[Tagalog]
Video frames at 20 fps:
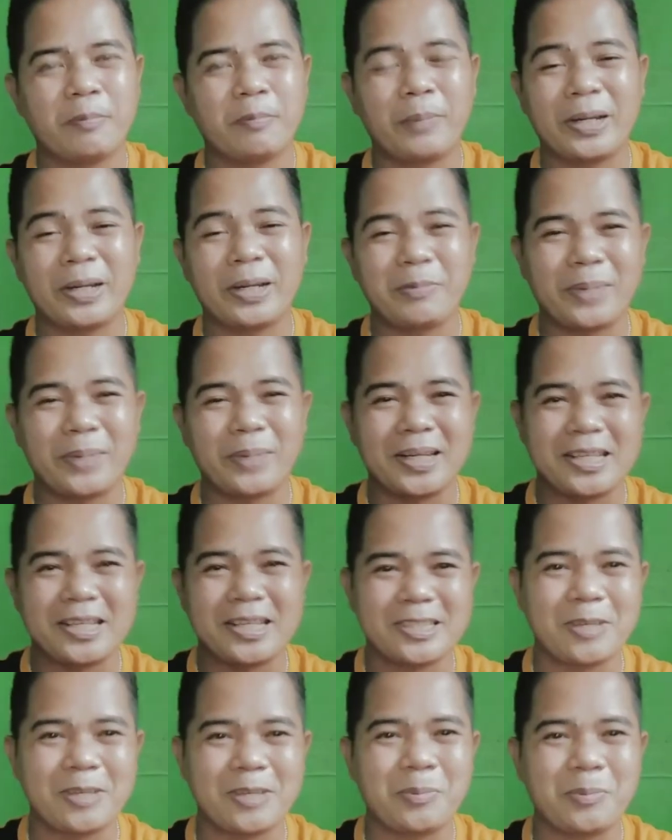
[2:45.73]

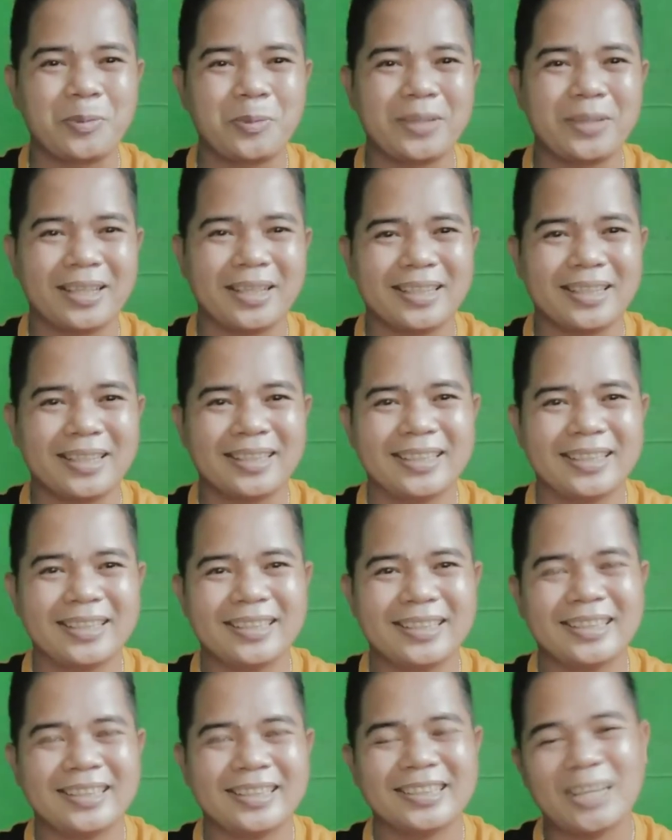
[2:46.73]
Pare-parehas daw po yan.
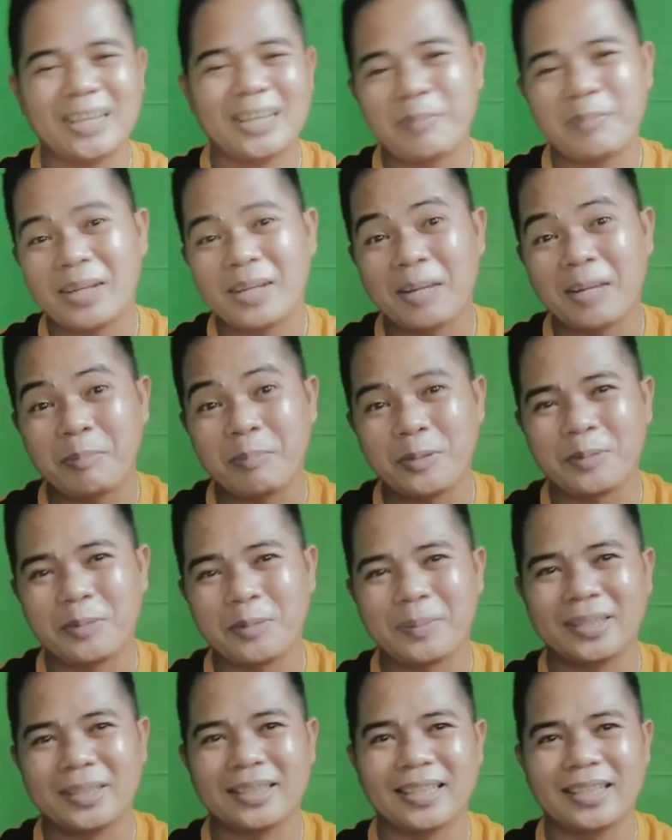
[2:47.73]
Sabi lang po
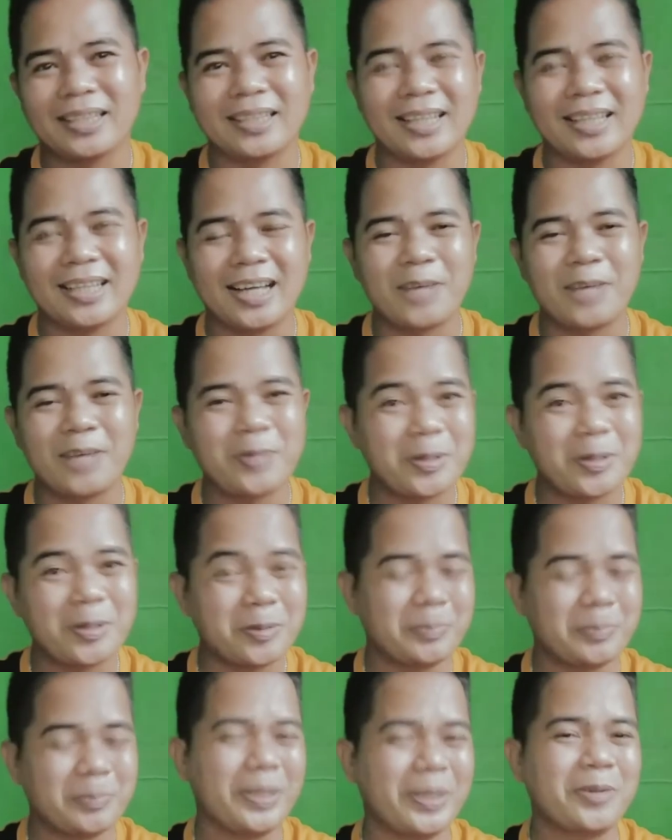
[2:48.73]
ng matatanda. Awang
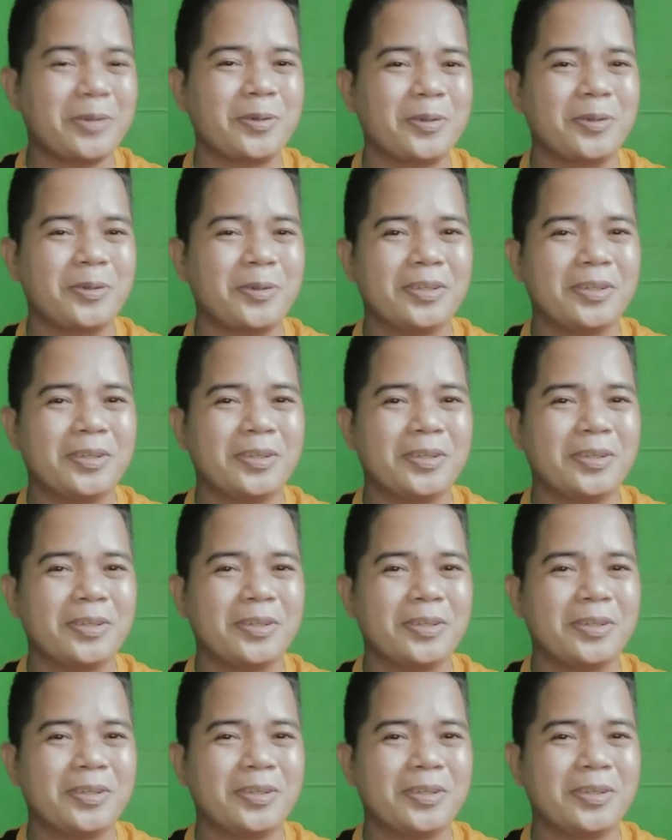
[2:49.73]
ko. Pero